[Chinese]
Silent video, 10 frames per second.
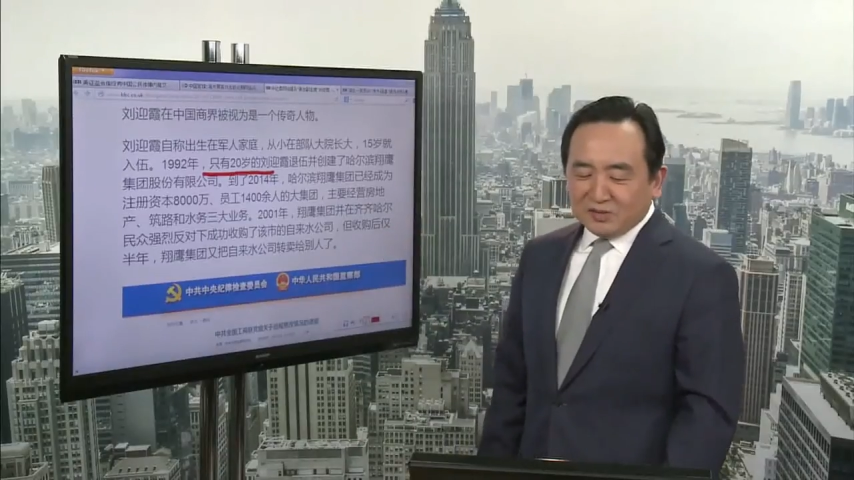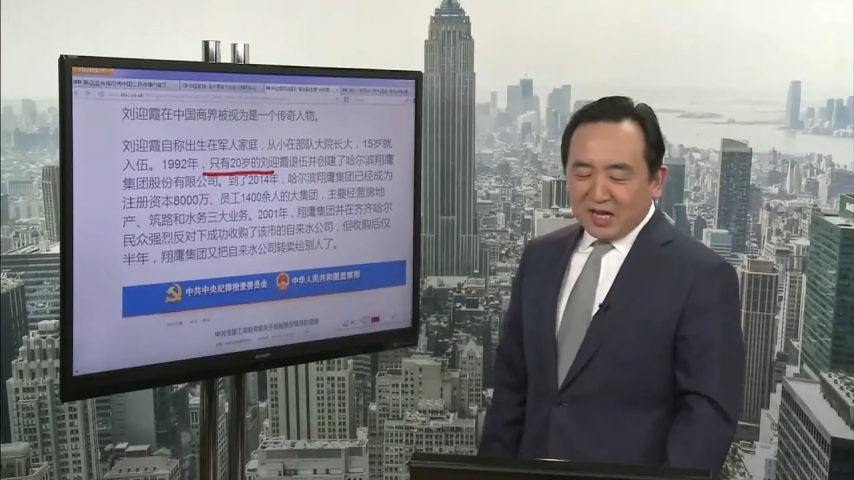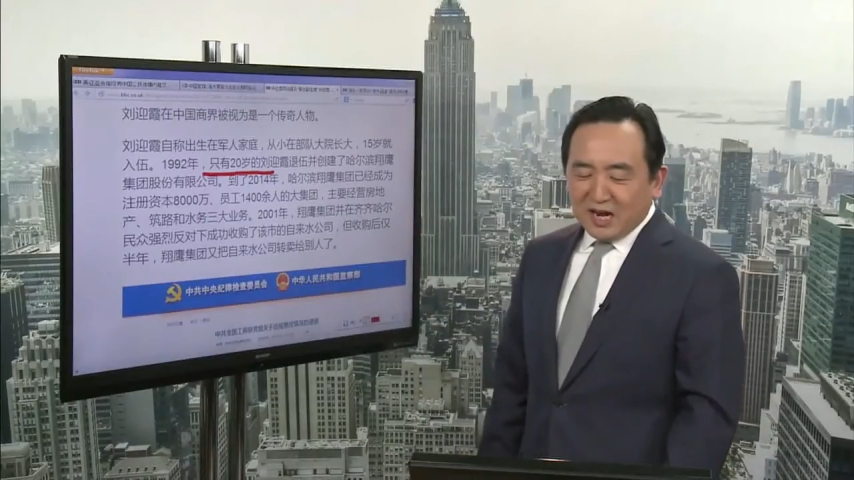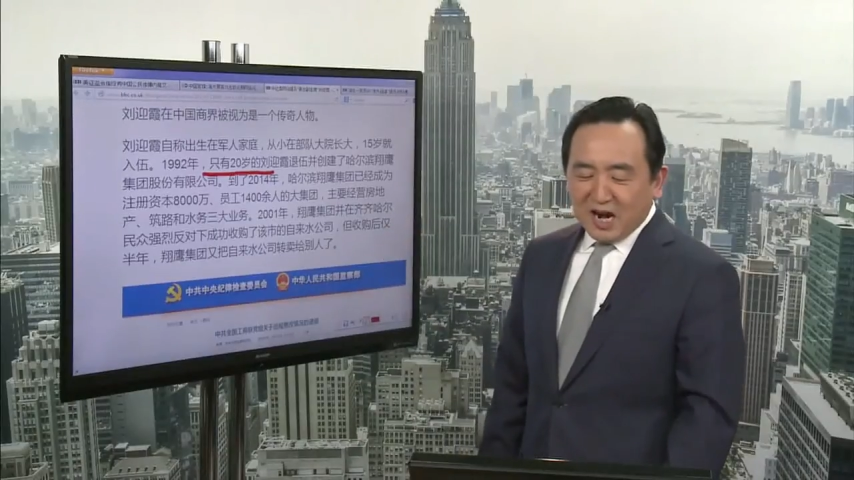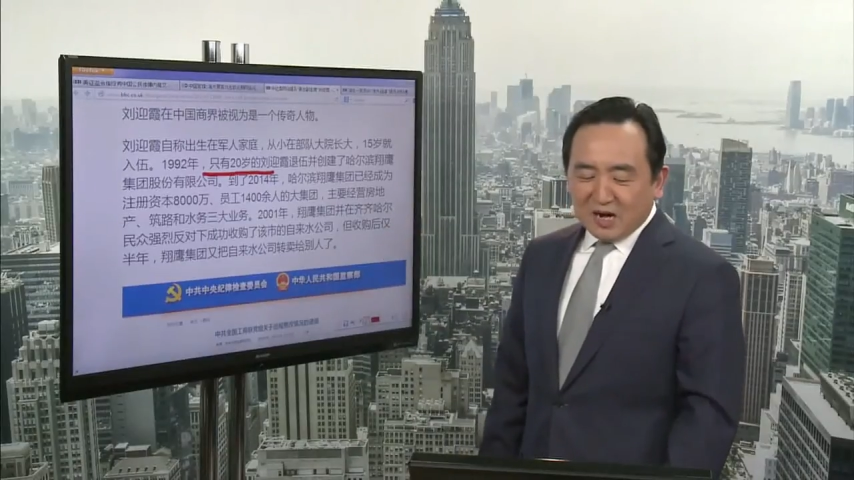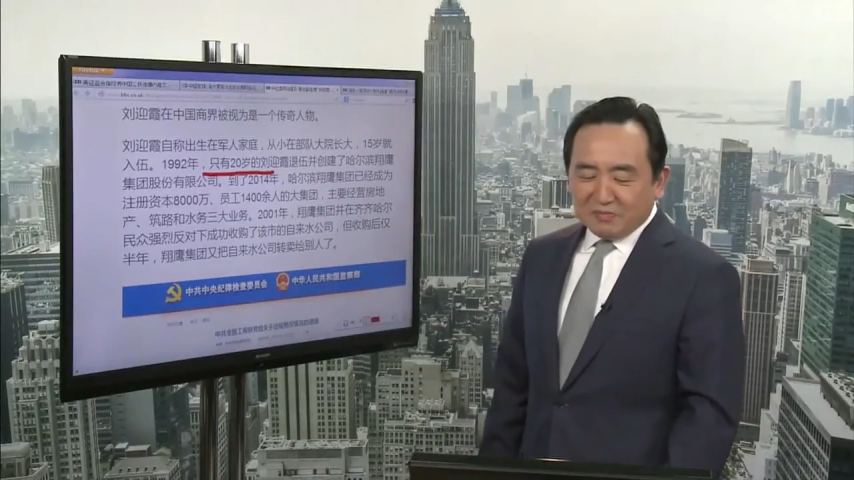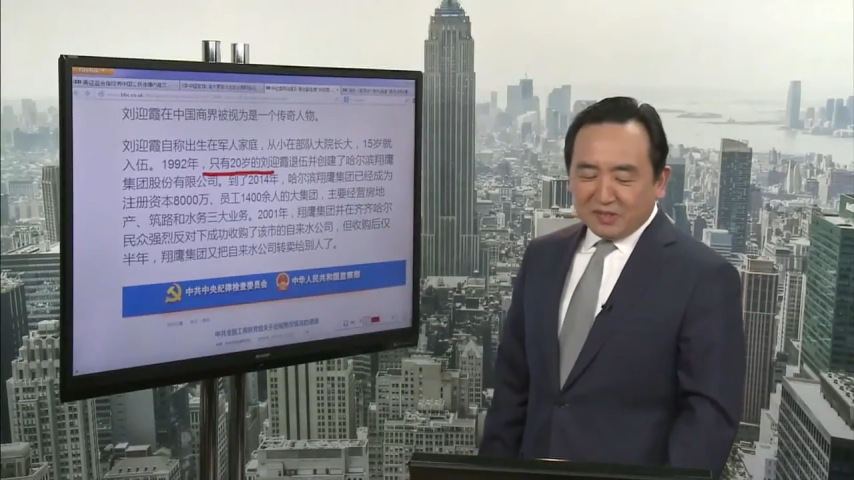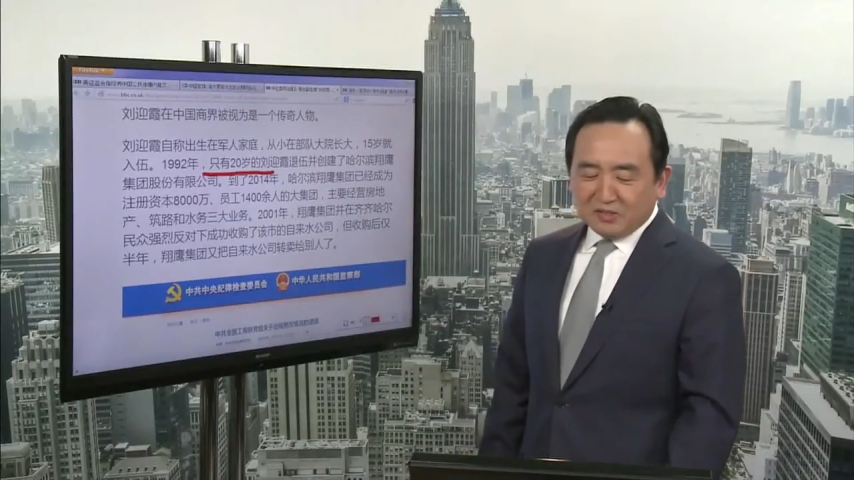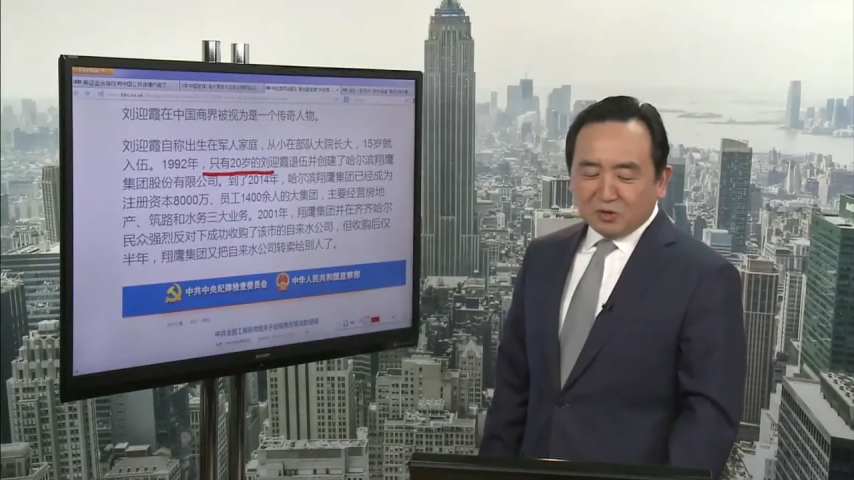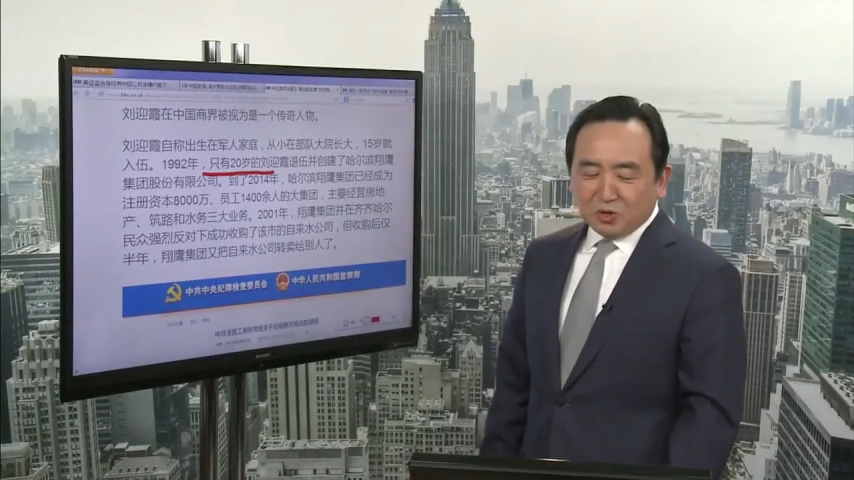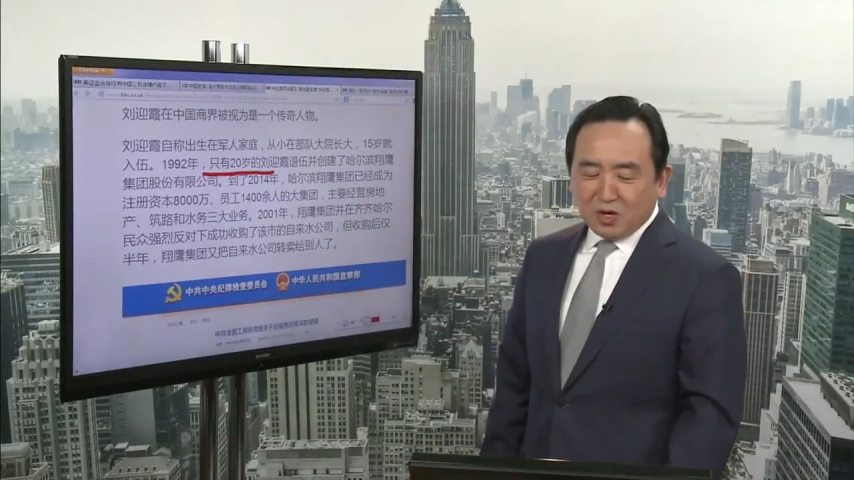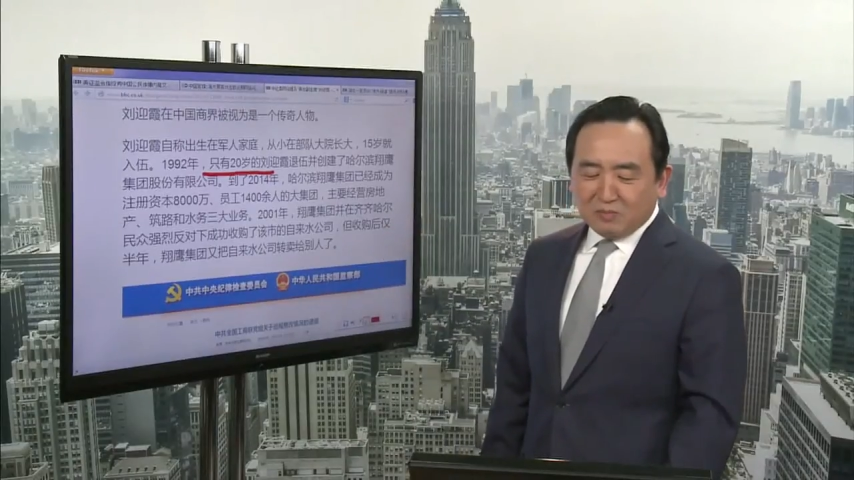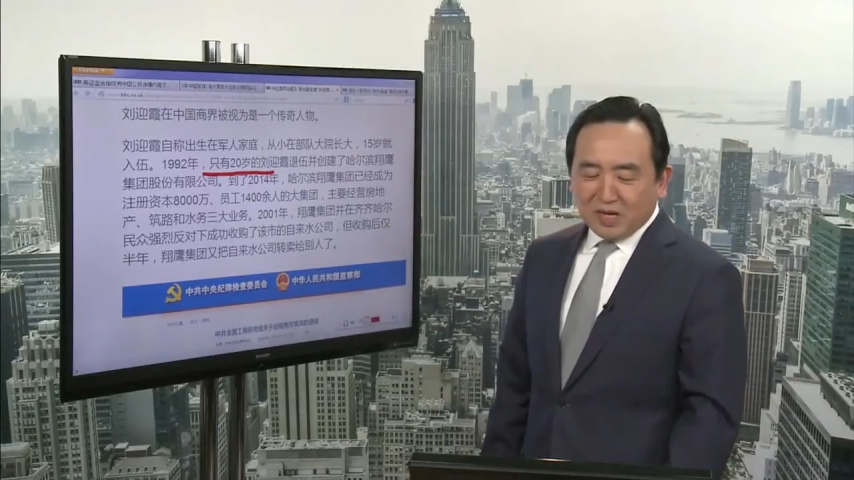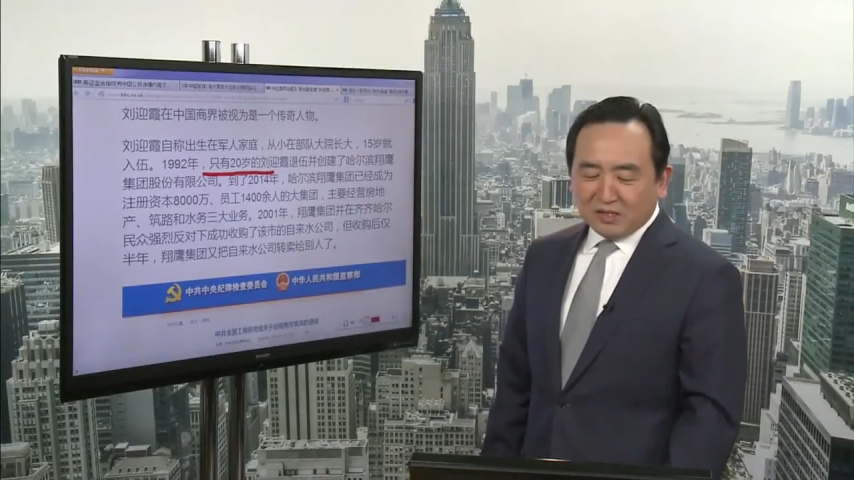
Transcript: 在哈尔滨创